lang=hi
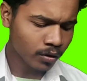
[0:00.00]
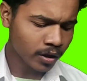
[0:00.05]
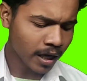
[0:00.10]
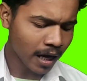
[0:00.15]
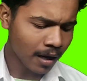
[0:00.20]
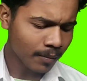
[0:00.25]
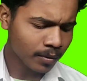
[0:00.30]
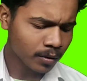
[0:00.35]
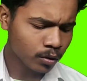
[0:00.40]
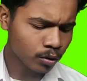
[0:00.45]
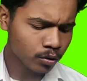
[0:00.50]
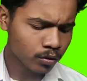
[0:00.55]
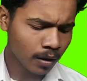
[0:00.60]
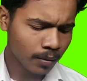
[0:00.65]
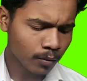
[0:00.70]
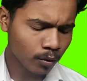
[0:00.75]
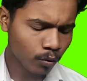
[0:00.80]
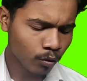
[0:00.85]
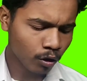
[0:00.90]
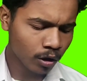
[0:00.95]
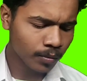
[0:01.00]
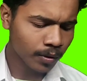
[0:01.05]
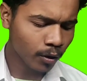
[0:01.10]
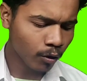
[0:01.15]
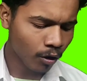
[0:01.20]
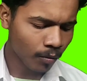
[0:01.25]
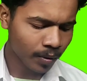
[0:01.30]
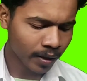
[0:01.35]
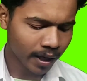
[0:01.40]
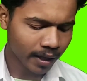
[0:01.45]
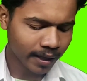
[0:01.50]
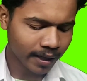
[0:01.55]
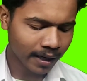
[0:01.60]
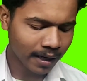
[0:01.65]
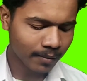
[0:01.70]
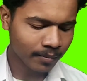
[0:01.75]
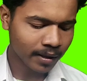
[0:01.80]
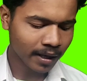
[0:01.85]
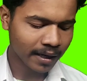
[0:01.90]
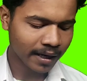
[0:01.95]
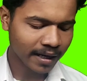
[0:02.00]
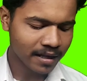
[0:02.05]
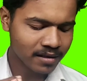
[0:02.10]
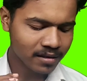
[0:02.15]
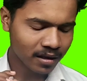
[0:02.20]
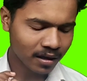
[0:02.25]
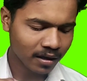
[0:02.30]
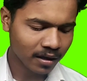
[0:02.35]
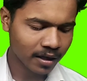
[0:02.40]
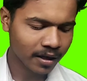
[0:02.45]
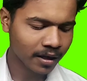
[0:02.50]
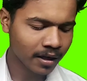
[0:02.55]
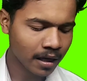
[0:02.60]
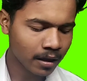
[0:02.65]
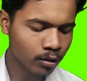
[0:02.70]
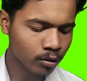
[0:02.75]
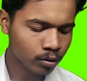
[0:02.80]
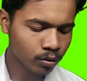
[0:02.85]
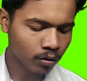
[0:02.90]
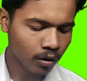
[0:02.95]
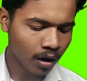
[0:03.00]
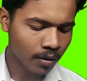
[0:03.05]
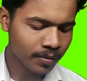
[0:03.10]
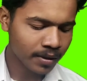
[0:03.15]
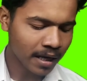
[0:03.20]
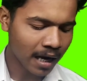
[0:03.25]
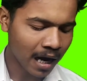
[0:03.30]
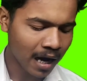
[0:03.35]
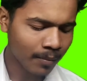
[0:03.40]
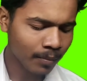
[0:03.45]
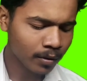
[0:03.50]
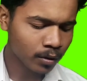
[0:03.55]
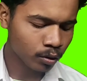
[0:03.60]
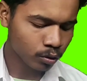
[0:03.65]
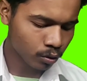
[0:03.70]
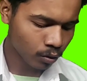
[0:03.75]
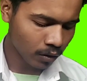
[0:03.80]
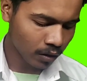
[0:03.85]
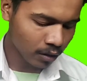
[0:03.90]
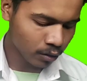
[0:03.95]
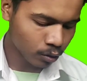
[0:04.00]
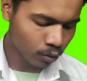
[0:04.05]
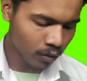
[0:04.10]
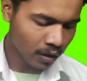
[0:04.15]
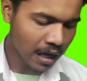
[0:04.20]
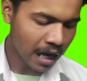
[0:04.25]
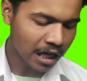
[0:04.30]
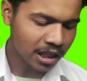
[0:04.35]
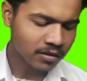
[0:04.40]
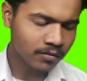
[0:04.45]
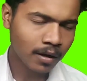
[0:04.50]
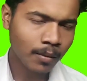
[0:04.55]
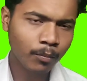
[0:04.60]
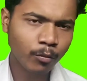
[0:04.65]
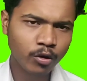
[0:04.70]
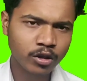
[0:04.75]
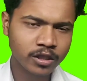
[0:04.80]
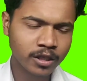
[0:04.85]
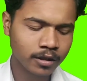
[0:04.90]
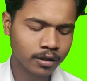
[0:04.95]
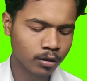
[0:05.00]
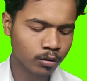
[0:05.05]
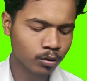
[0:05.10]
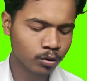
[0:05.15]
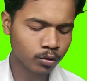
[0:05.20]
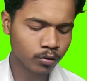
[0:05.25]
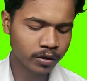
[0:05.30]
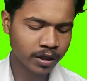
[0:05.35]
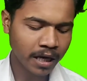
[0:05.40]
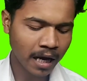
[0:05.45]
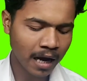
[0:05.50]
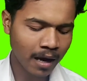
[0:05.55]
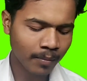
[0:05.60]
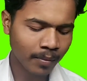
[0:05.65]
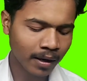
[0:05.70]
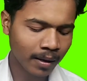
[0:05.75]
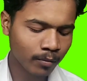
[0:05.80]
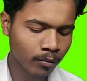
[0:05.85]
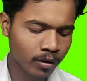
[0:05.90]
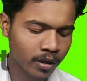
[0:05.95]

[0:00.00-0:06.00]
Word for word: तो यहाँ पर दोस्तों आपको कोई भी कॉपीराइट क्लेम का टेंशन नहीं है दोस्तों अब यहाँ पर दोस्तों जो लास्ट वाला प्रोसेस है दोस्तों यहाँ पर